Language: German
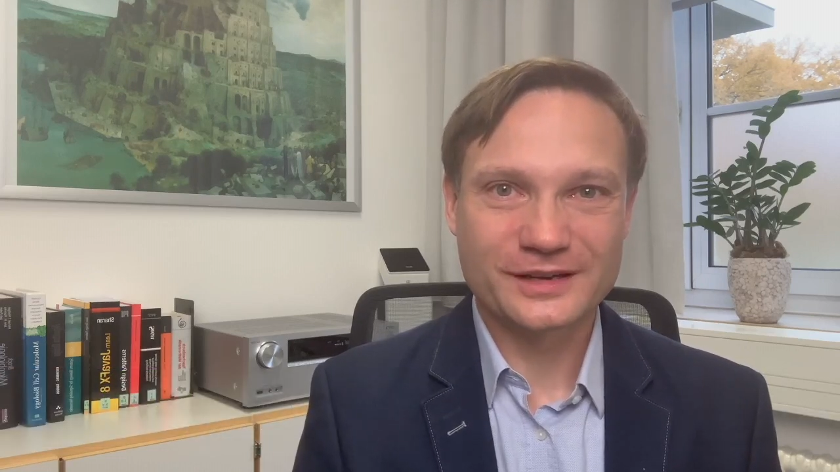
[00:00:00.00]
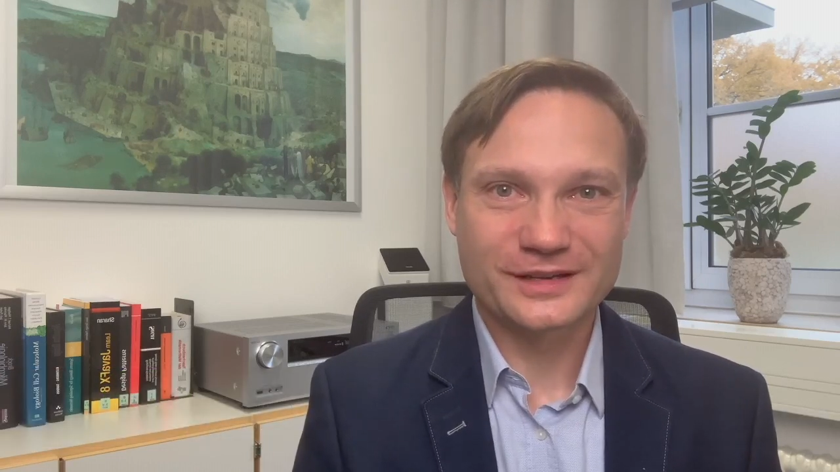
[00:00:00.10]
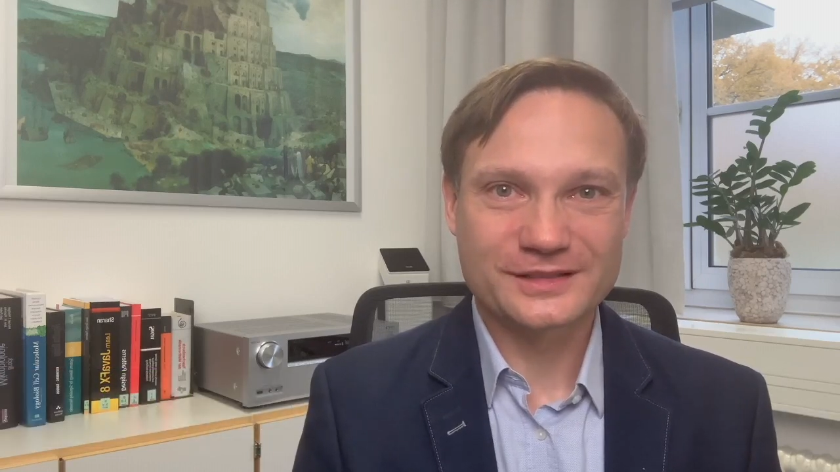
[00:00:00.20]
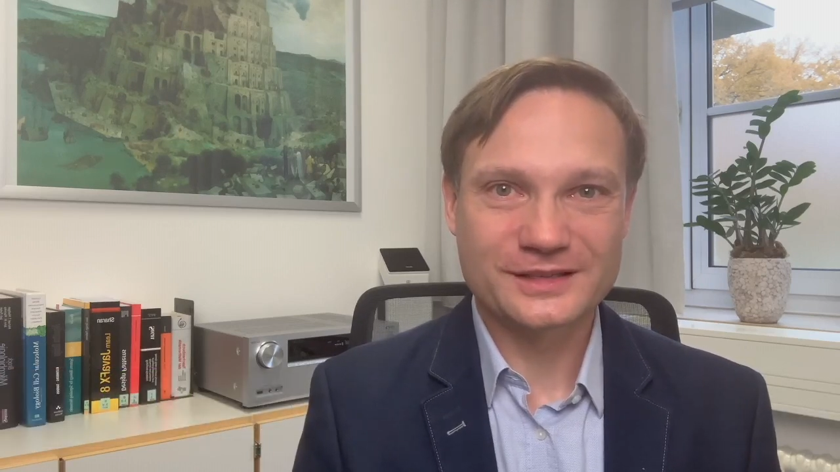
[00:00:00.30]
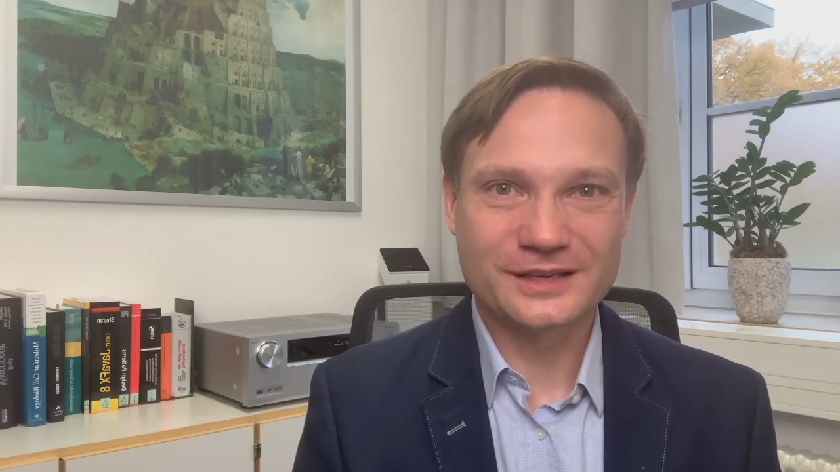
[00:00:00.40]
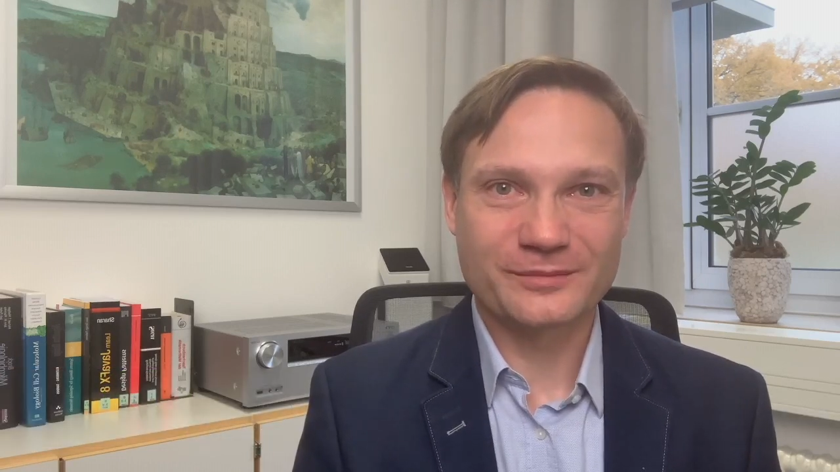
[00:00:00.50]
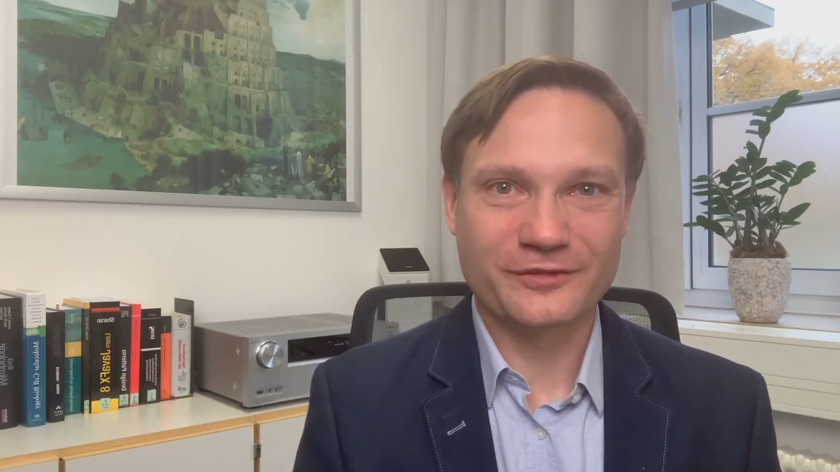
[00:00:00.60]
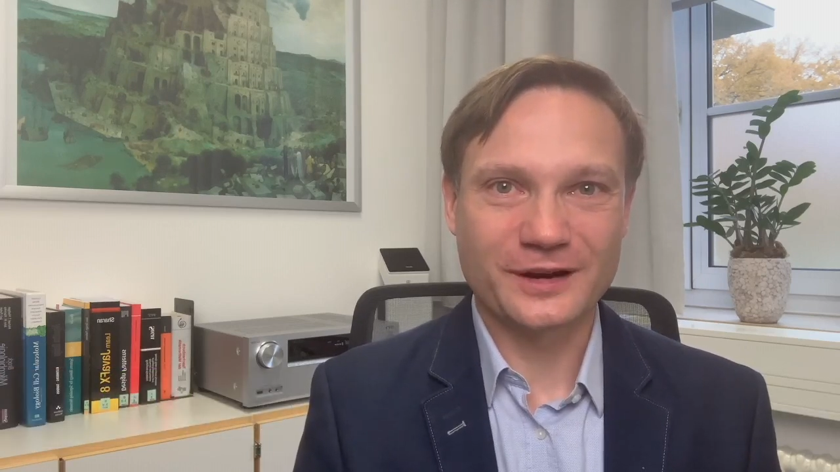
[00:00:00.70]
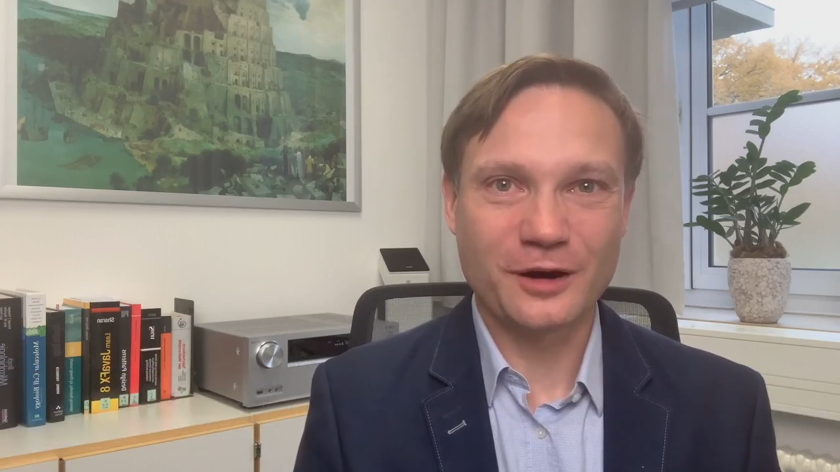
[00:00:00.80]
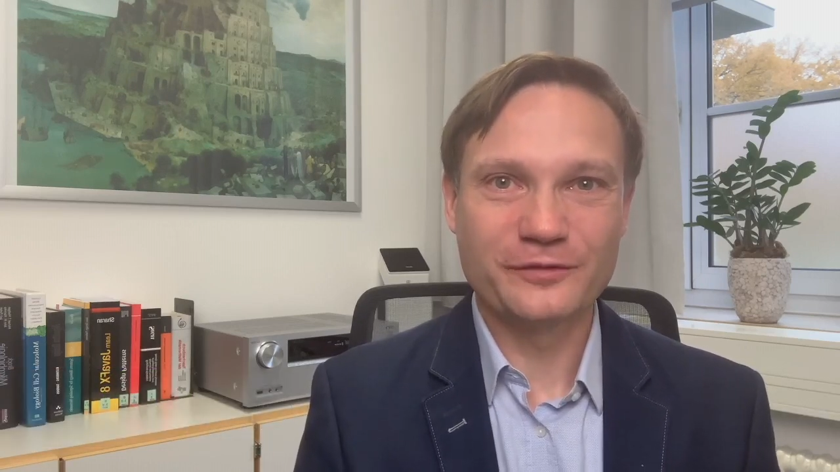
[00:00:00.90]
Sie im
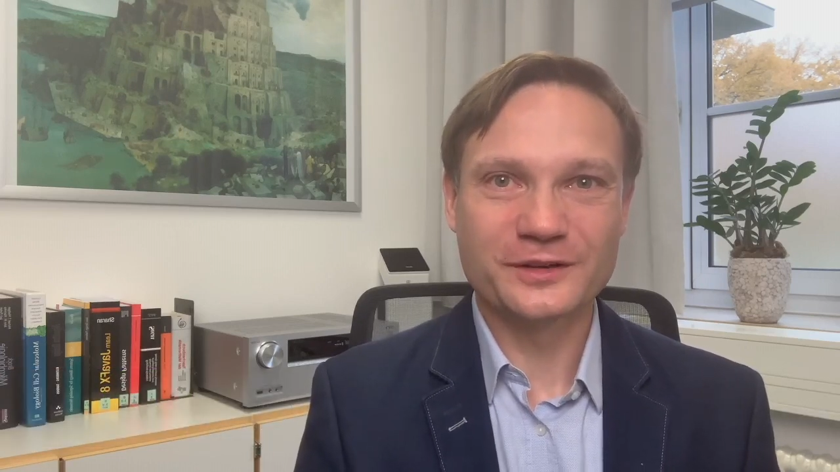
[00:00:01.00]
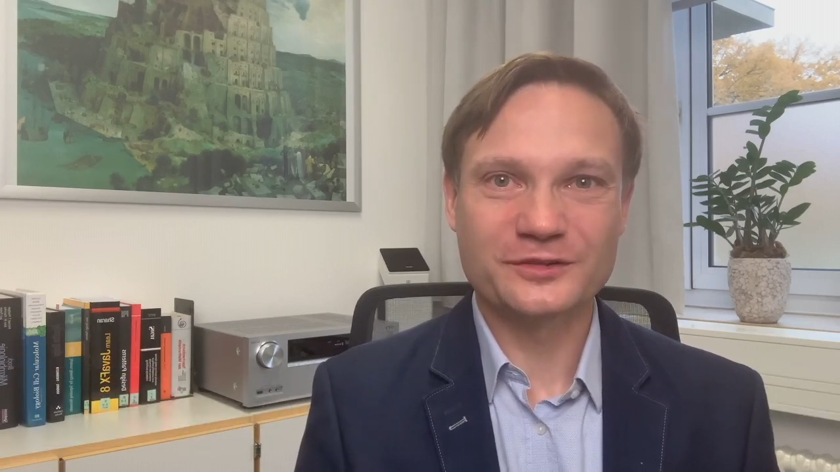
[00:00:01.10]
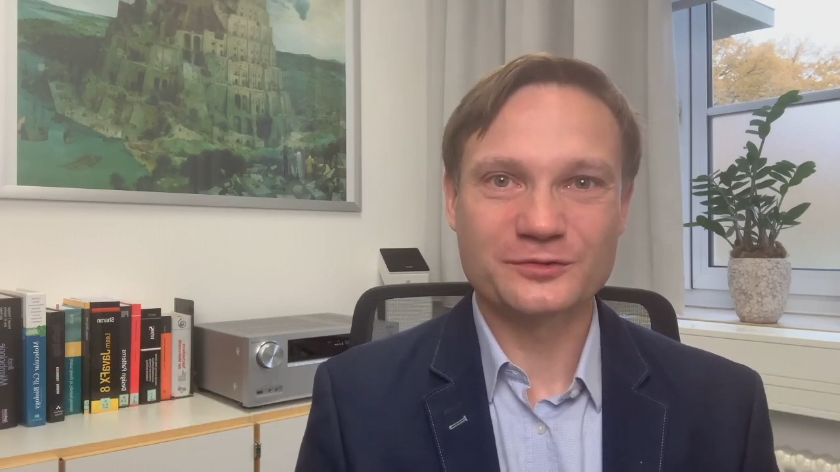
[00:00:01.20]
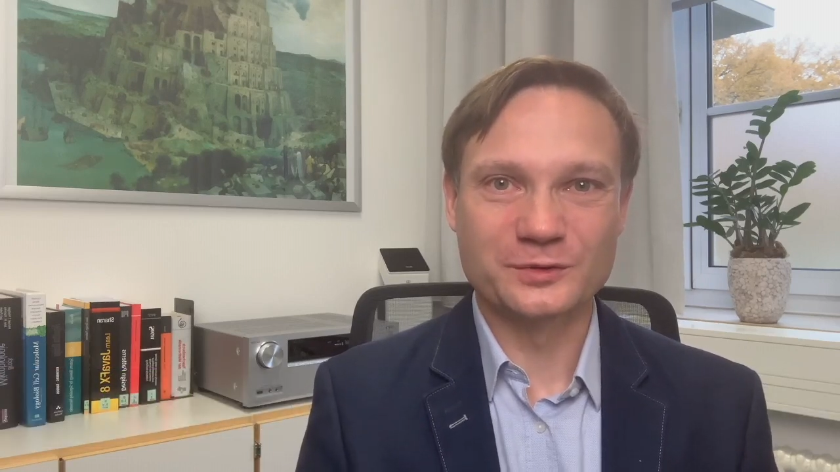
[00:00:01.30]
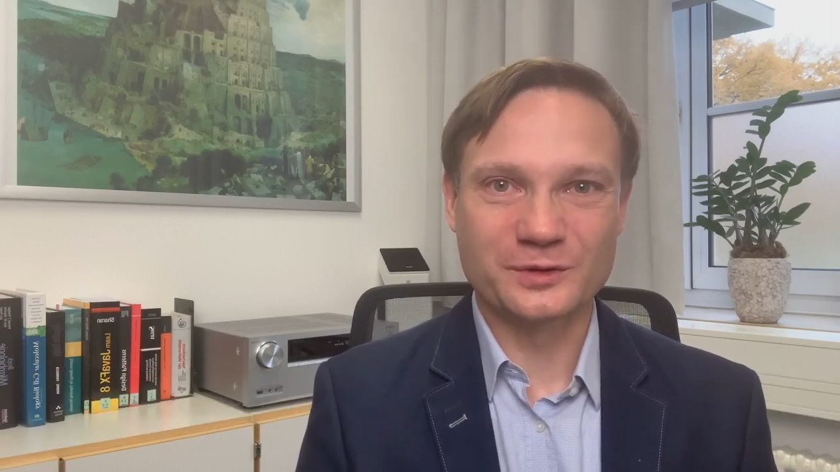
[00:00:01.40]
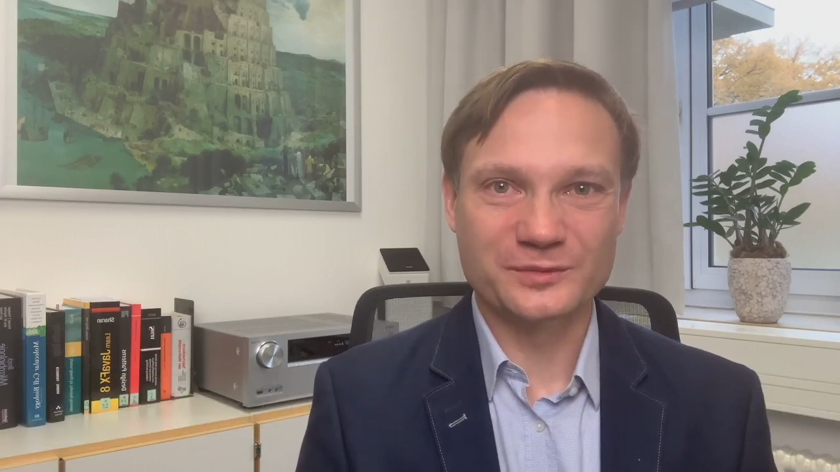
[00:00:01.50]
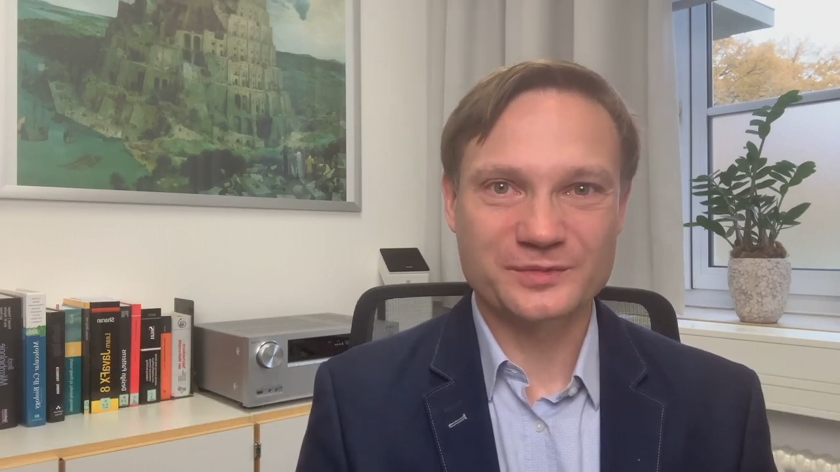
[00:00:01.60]
Verlauf Ihres Studiums